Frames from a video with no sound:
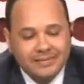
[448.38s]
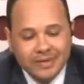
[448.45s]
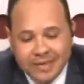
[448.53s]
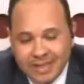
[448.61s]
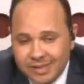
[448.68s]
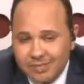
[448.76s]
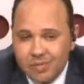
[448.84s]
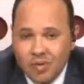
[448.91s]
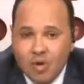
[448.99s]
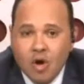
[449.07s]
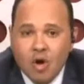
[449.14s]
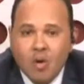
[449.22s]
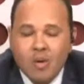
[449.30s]
ولا
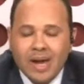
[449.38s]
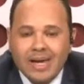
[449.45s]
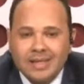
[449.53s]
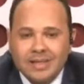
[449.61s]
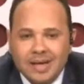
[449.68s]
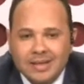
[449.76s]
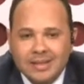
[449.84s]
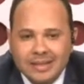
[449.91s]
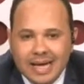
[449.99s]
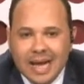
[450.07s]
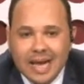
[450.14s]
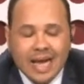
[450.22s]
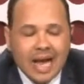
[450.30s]
الشخص ده
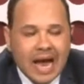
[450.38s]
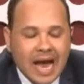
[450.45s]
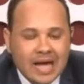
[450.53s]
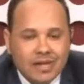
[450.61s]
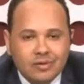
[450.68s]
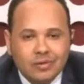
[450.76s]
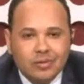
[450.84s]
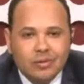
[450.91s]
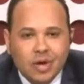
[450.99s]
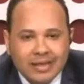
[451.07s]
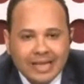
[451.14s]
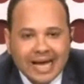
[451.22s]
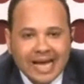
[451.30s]
عنده دخلنا في
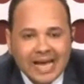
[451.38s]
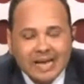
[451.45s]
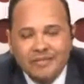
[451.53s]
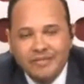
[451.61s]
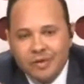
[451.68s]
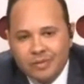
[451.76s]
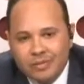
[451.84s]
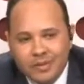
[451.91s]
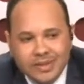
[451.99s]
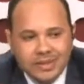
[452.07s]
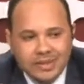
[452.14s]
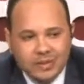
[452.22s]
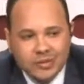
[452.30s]
الاوبوزيتي وسمنه
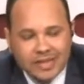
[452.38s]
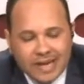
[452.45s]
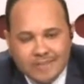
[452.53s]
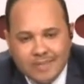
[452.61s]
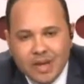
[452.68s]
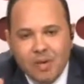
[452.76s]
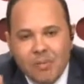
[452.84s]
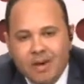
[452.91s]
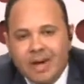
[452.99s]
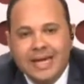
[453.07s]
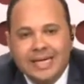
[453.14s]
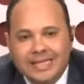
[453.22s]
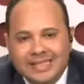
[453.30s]
ومراحل السمنه اللي
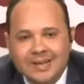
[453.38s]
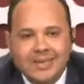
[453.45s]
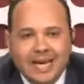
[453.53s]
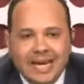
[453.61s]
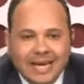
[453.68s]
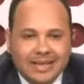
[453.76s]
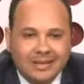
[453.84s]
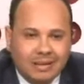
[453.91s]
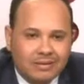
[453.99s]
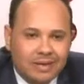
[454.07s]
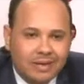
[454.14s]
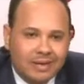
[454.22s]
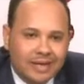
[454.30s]
هنتطرق ليها فيما
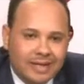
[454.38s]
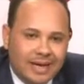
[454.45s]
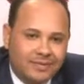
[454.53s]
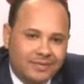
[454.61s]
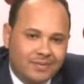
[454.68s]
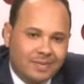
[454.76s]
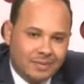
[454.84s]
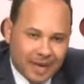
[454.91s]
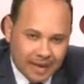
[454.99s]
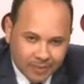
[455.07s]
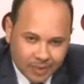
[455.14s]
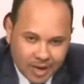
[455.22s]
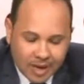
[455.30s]
بعد
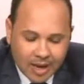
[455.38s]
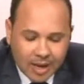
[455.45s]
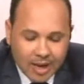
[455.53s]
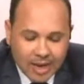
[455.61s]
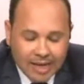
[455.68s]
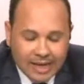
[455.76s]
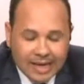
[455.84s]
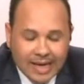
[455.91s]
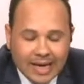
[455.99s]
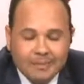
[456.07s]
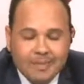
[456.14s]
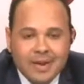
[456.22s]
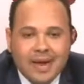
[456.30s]
اللي بنقدر
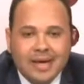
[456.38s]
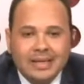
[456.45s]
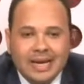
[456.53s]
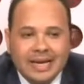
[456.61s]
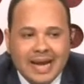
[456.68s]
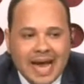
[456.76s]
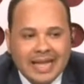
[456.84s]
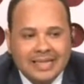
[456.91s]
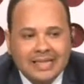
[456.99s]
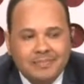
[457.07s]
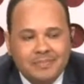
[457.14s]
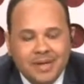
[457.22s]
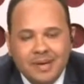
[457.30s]
نحدد البي ام اي
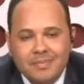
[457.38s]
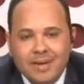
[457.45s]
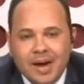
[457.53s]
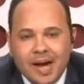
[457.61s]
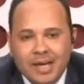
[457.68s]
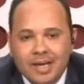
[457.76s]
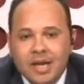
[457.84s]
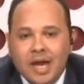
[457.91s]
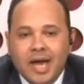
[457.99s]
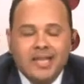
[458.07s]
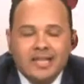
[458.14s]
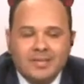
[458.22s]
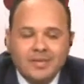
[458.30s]
انت ممكن في
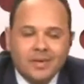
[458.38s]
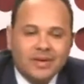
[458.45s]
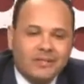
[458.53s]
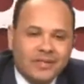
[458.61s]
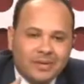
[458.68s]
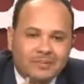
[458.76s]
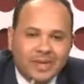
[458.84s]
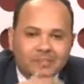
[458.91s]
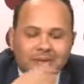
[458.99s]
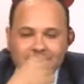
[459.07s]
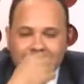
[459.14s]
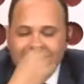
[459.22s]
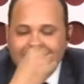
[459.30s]
البيت بطريقه سهله
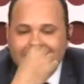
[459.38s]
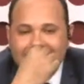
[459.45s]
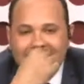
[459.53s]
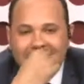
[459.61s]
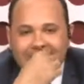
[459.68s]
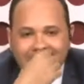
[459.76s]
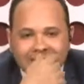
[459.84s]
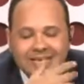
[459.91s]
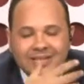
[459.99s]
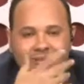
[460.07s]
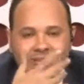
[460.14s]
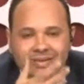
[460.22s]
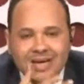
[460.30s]
جدا تقدري تحددي
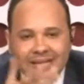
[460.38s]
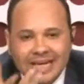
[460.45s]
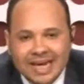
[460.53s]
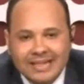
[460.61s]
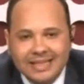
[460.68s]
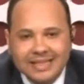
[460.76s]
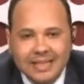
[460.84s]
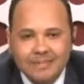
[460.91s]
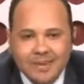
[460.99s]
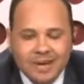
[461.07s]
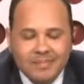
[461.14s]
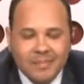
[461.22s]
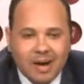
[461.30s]
البي ام اي
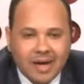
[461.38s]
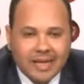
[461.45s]
لنفسك